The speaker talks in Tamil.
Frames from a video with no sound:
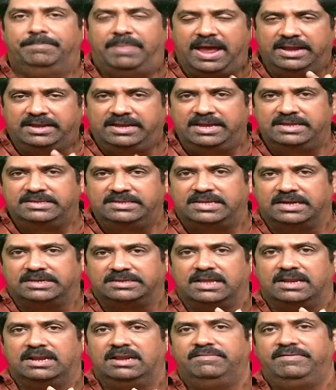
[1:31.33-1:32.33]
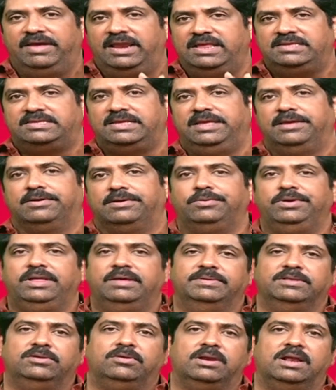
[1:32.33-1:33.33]
பேங்கிங் செக்டரில் வேலை
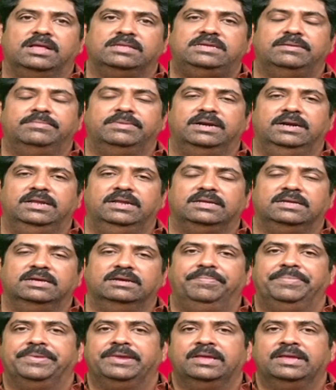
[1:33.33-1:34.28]
செய்யக்கூடிய மிதுனராசி அன்பர்களுக்கு